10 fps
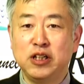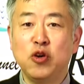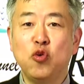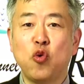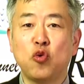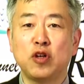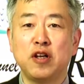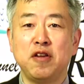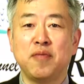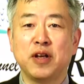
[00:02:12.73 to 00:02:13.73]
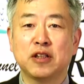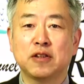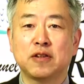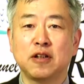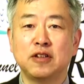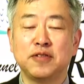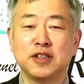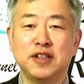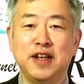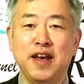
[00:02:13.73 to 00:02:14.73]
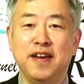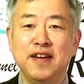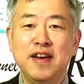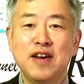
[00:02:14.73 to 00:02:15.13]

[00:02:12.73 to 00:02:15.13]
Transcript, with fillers: 日本国内では全く出ませんね。